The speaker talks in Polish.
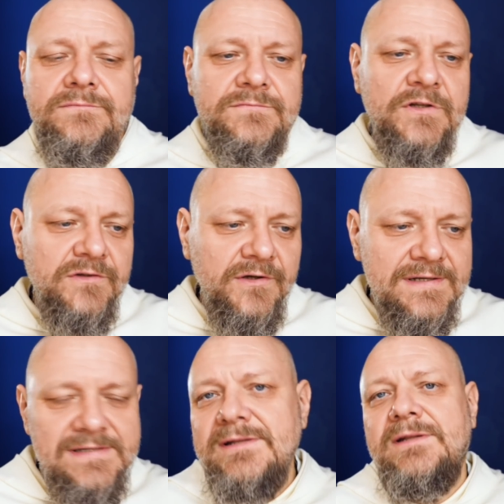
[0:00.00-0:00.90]
no to
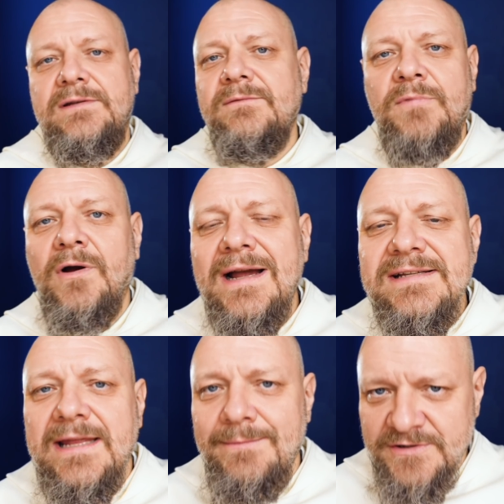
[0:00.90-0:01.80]
jest
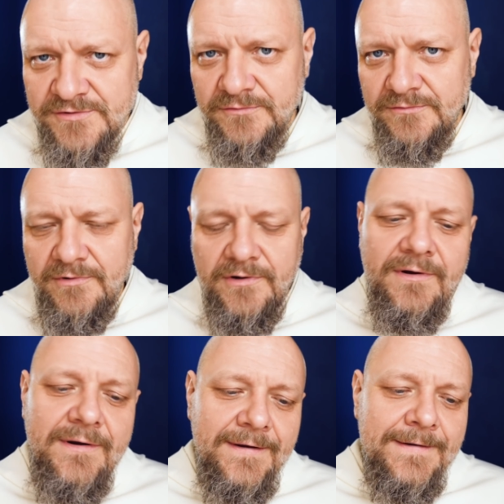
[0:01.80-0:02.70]
pogańskie ma
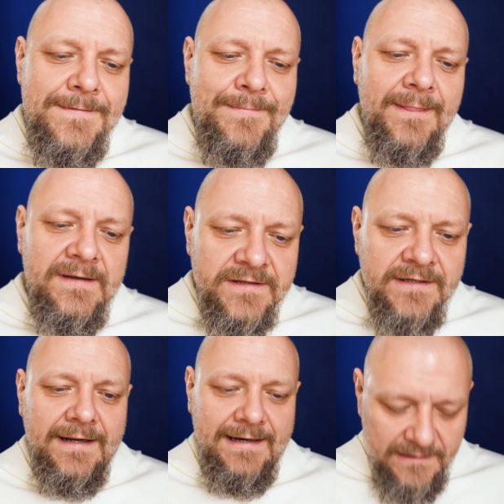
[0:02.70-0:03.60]
źródło i
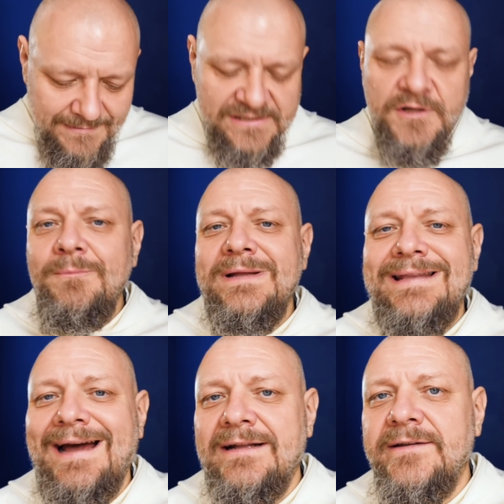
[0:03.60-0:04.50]
tyle. Natomiast to
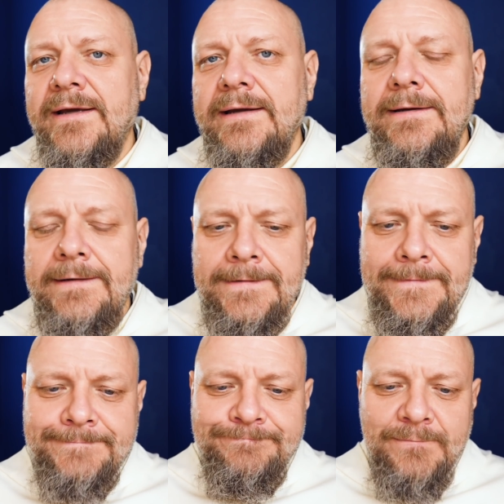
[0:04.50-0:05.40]
pytanie
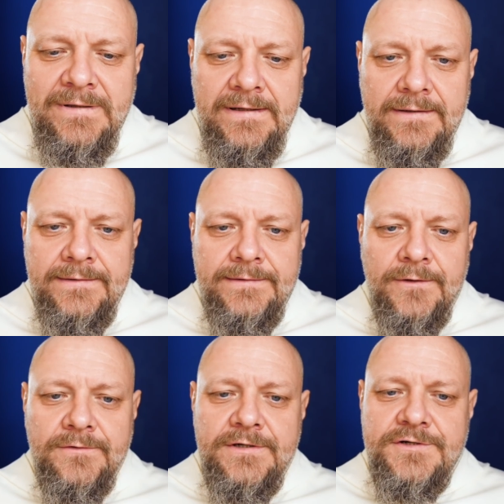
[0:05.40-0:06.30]
y,
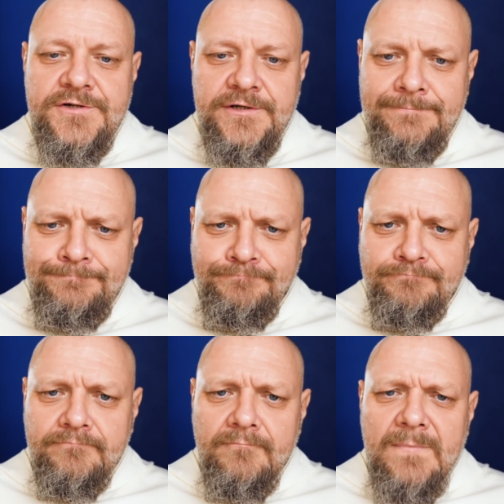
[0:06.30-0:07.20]
dotyczy
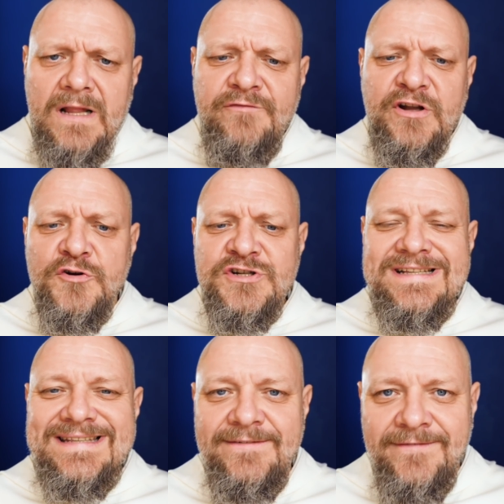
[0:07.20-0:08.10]

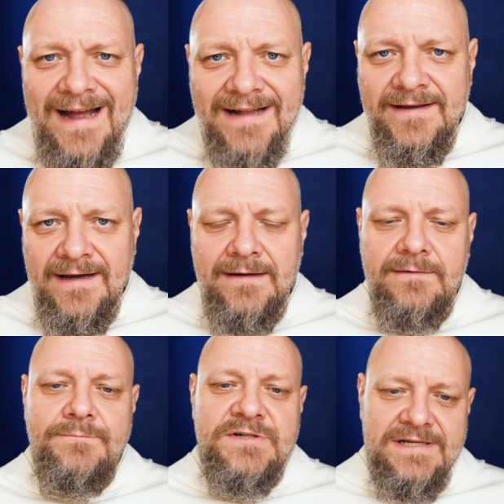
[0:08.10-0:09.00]

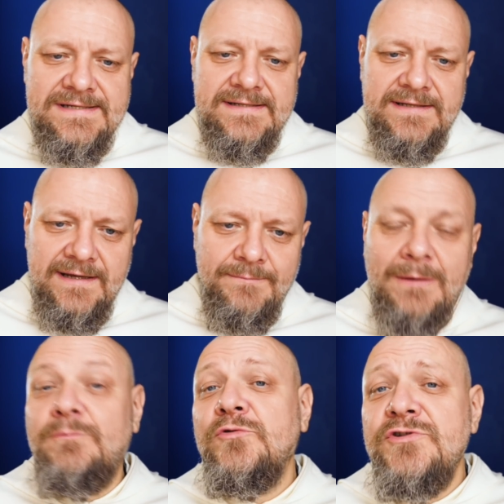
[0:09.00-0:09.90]
wykorzystywania przez te
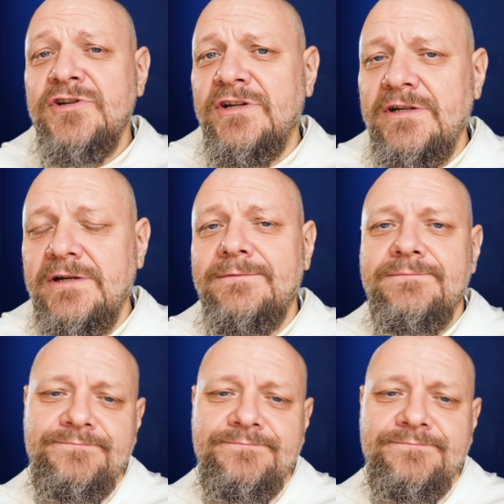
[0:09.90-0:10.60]
babuszki